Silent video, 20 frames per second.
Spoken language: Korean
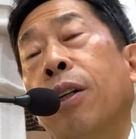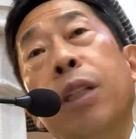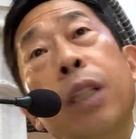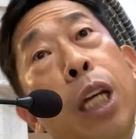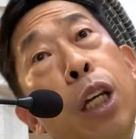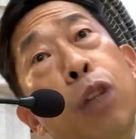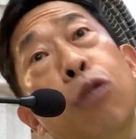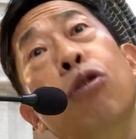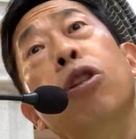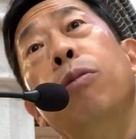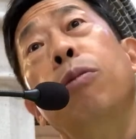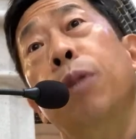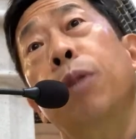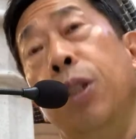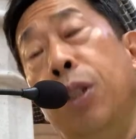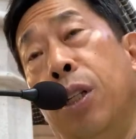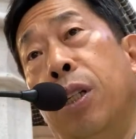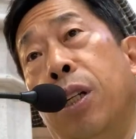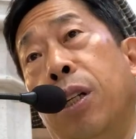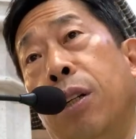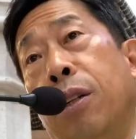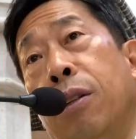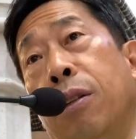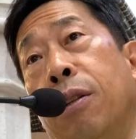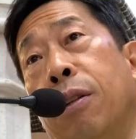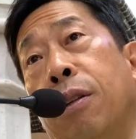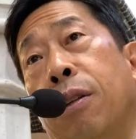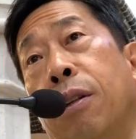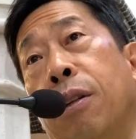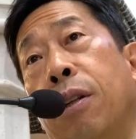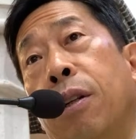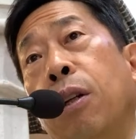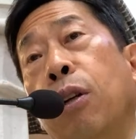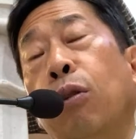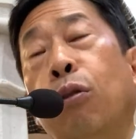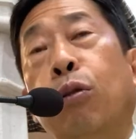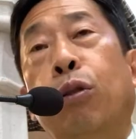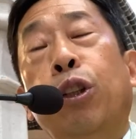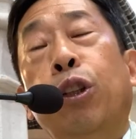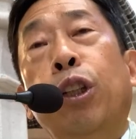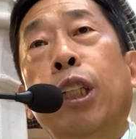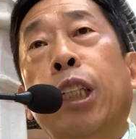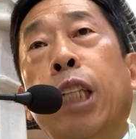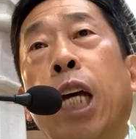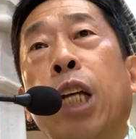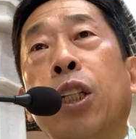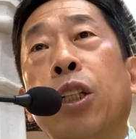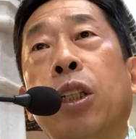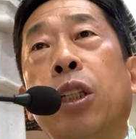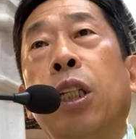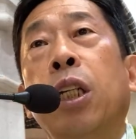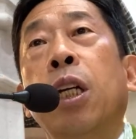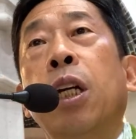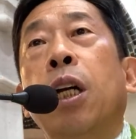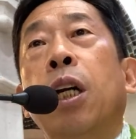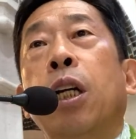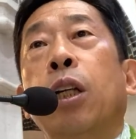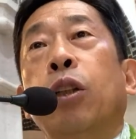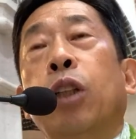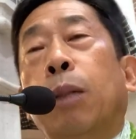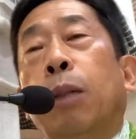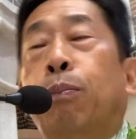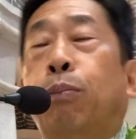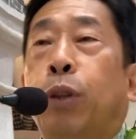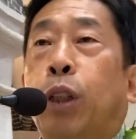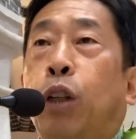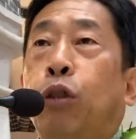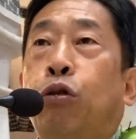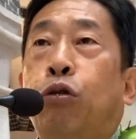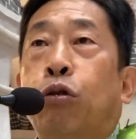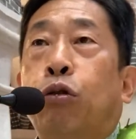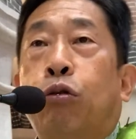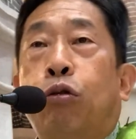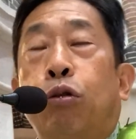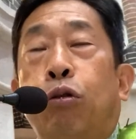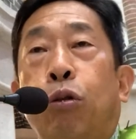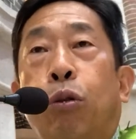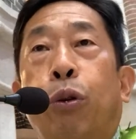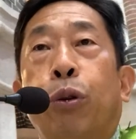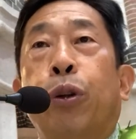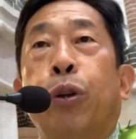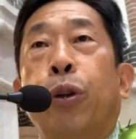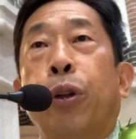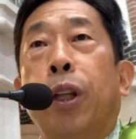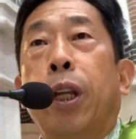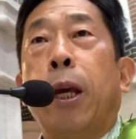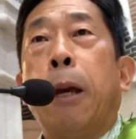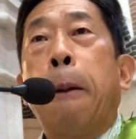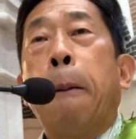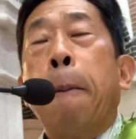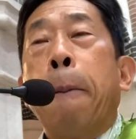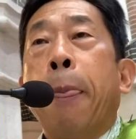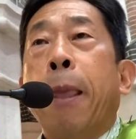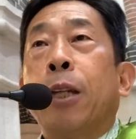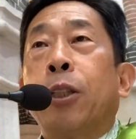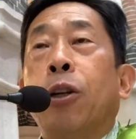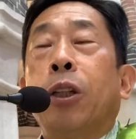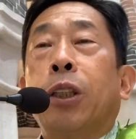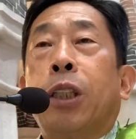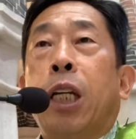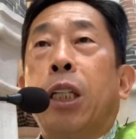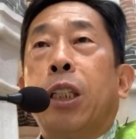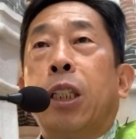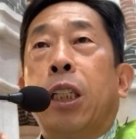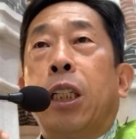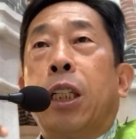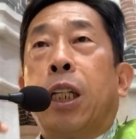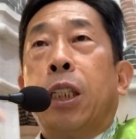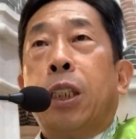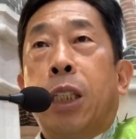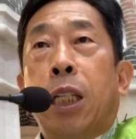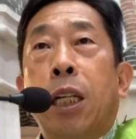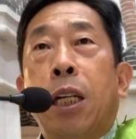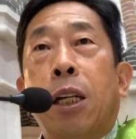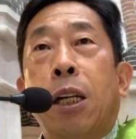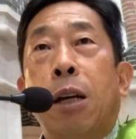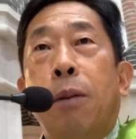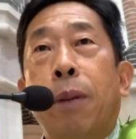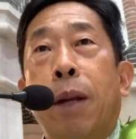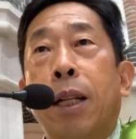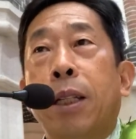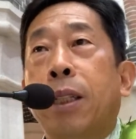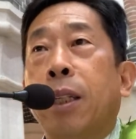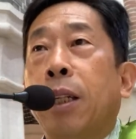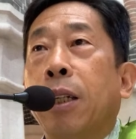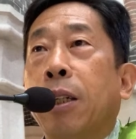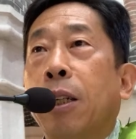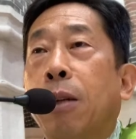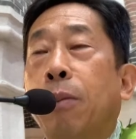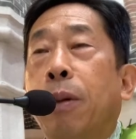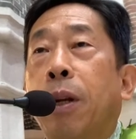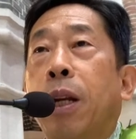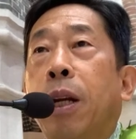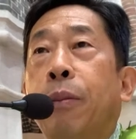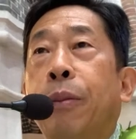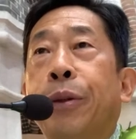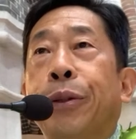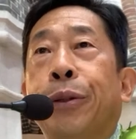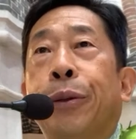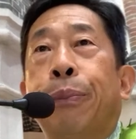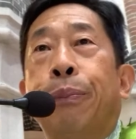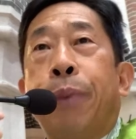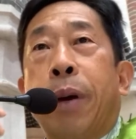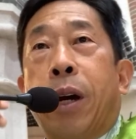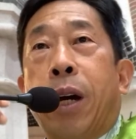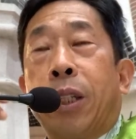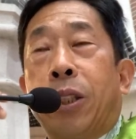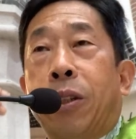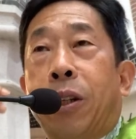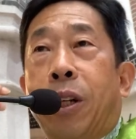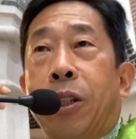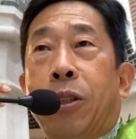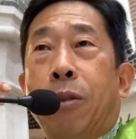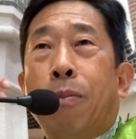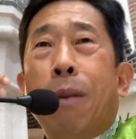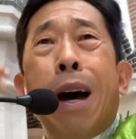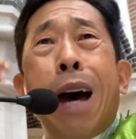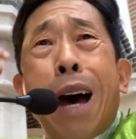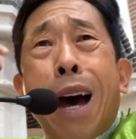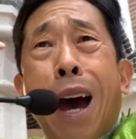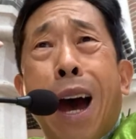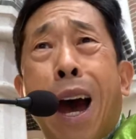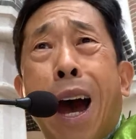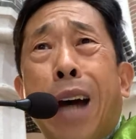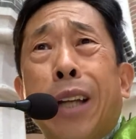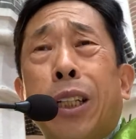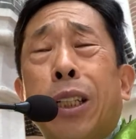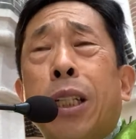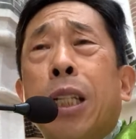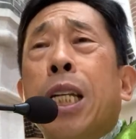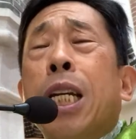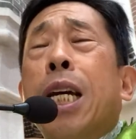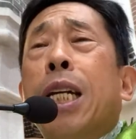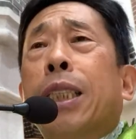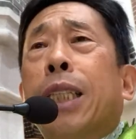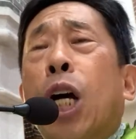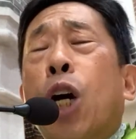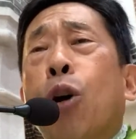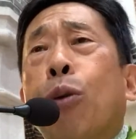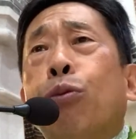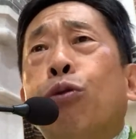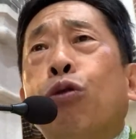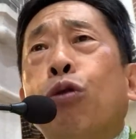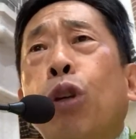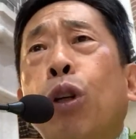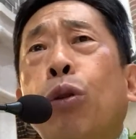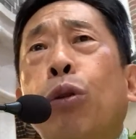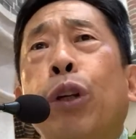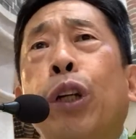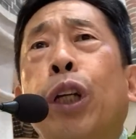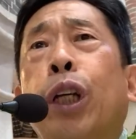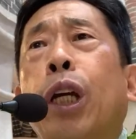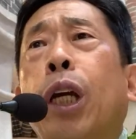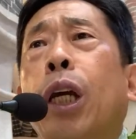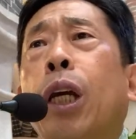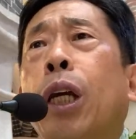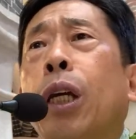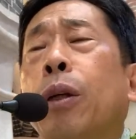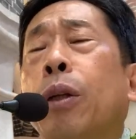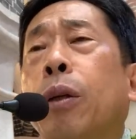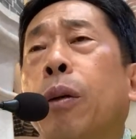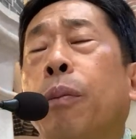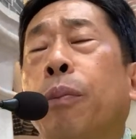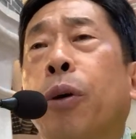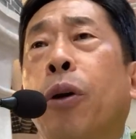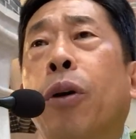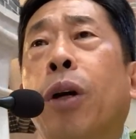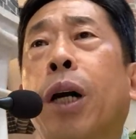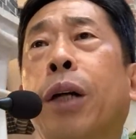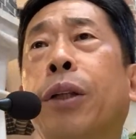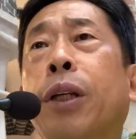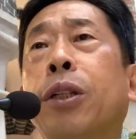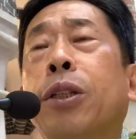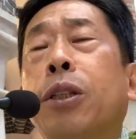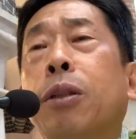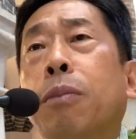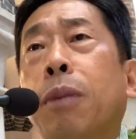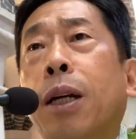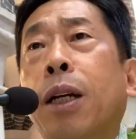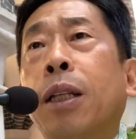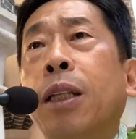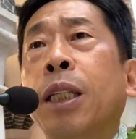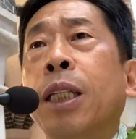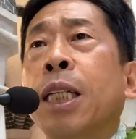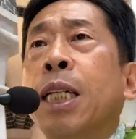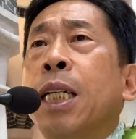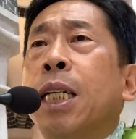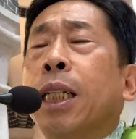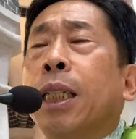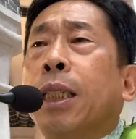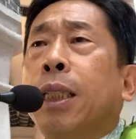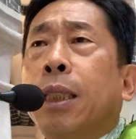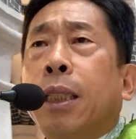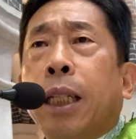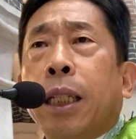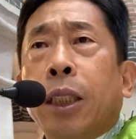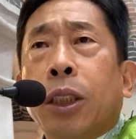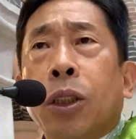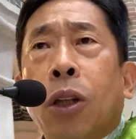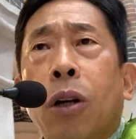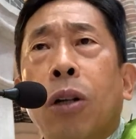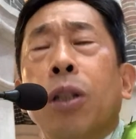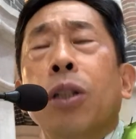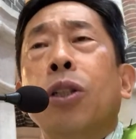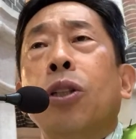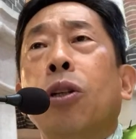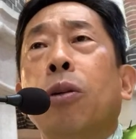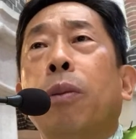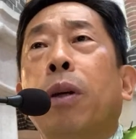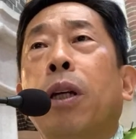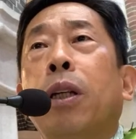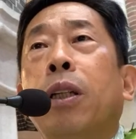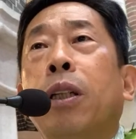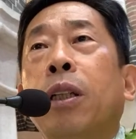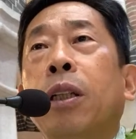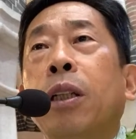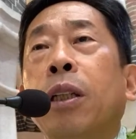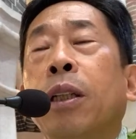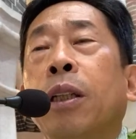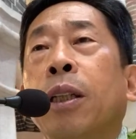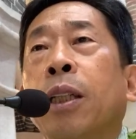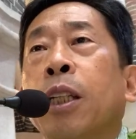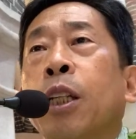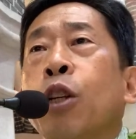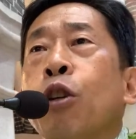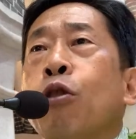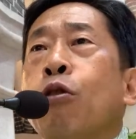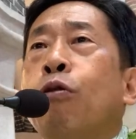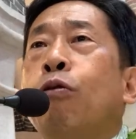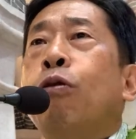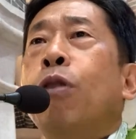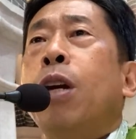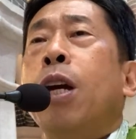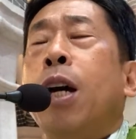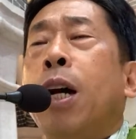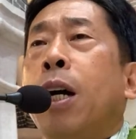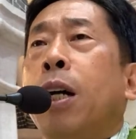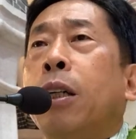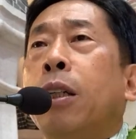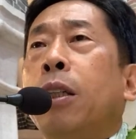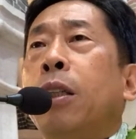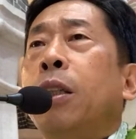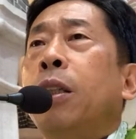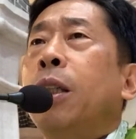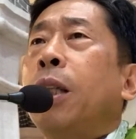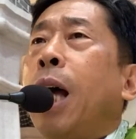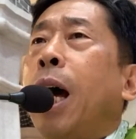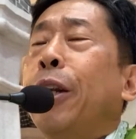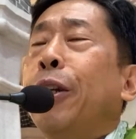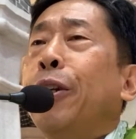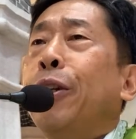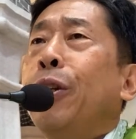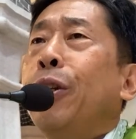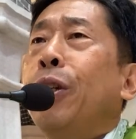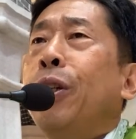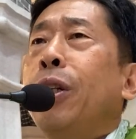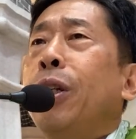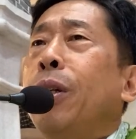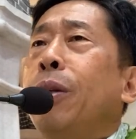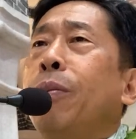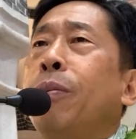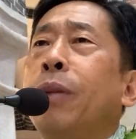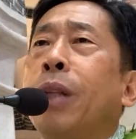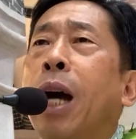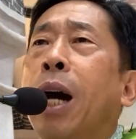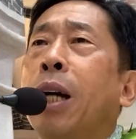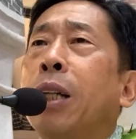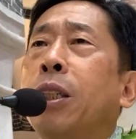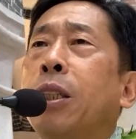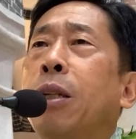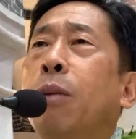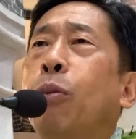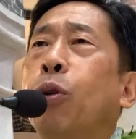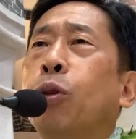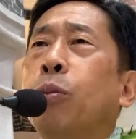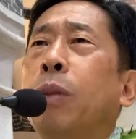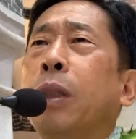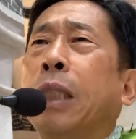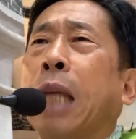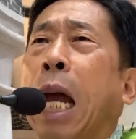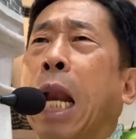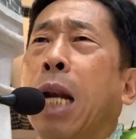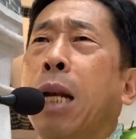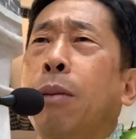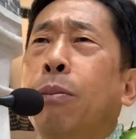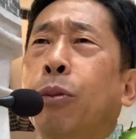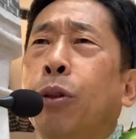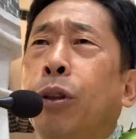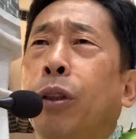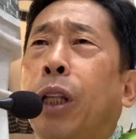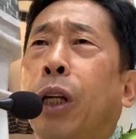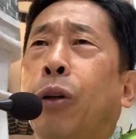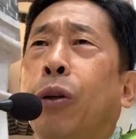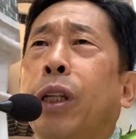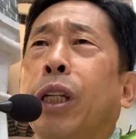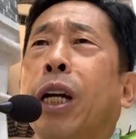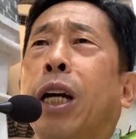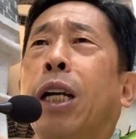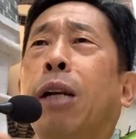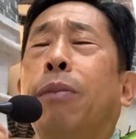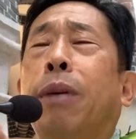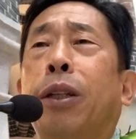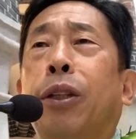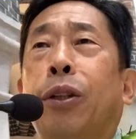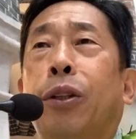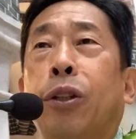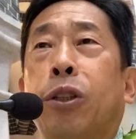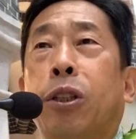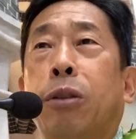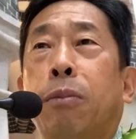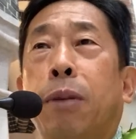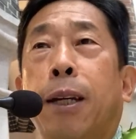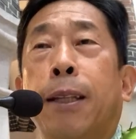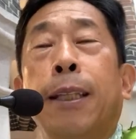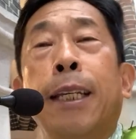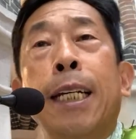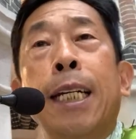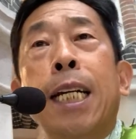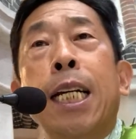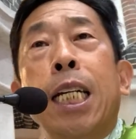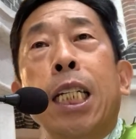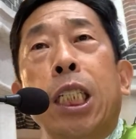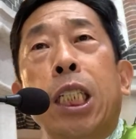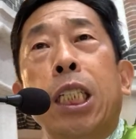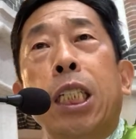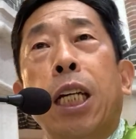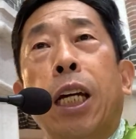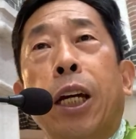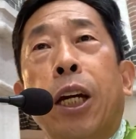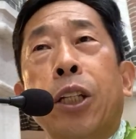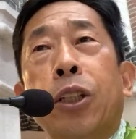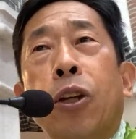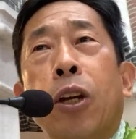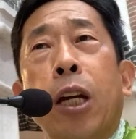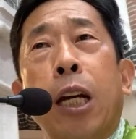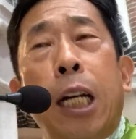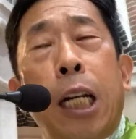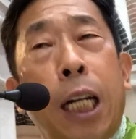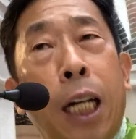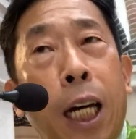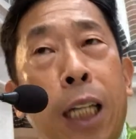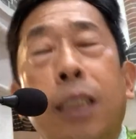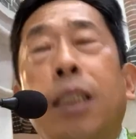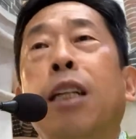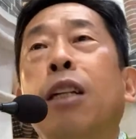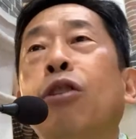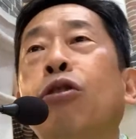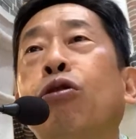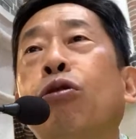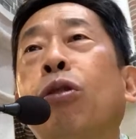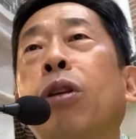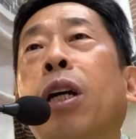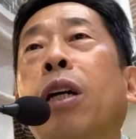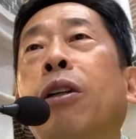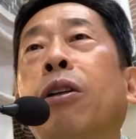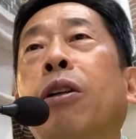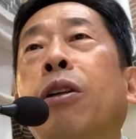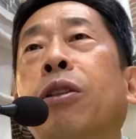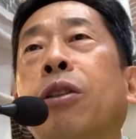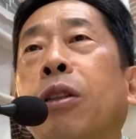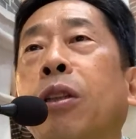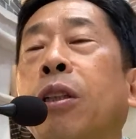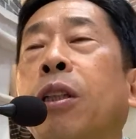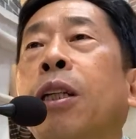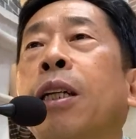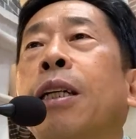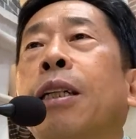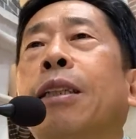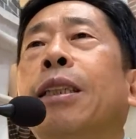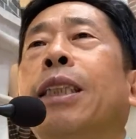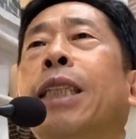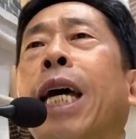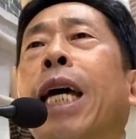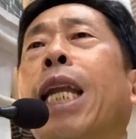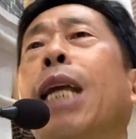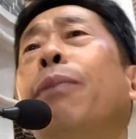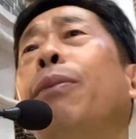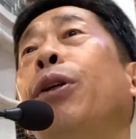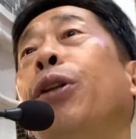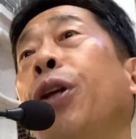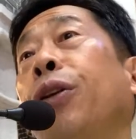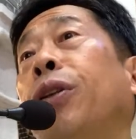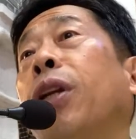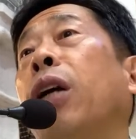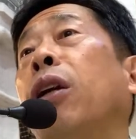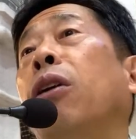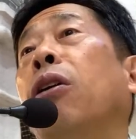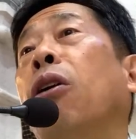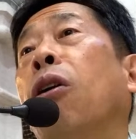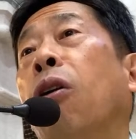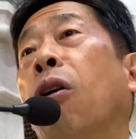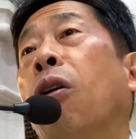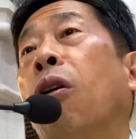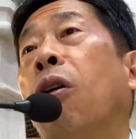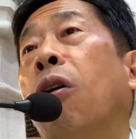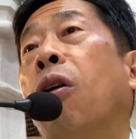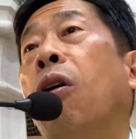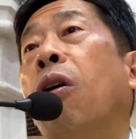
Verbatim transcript: 예수님이잖아요. 우리는 단지 기쁘다 구주 오셨네. 성탄이니까 징글벨 징글벨 하면서 백화점 가서 많은 상업주의로 이렇게 변화가 됐지만 그 정점에는 구약은 하느님 당신을 모습을 닮은 대로 인간을 만들었지만 신약에서의 가장 중요한 것은 그 사람이 됐다는 거.